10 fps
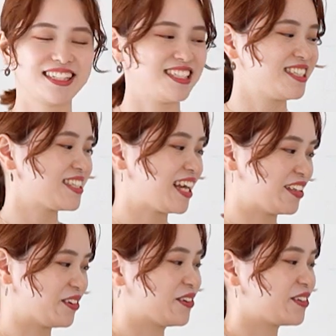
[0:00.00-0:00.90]
実
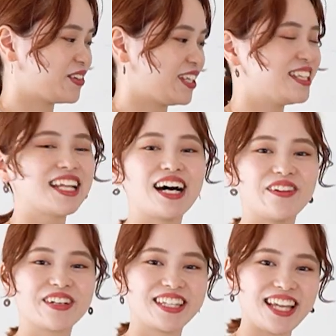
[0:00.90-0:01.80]
際のインナー
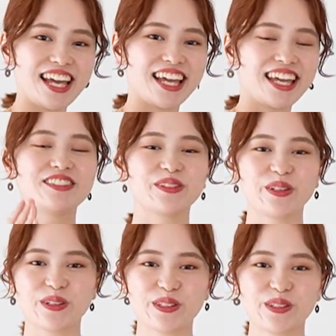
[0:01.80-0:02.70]
を着てその
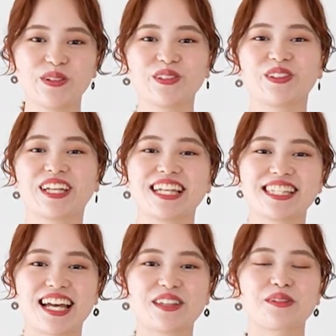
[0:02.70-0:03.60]
様子をお届けし
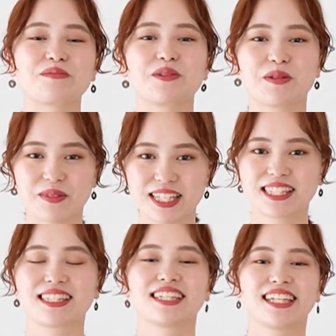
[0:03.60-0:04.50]
たいと思います。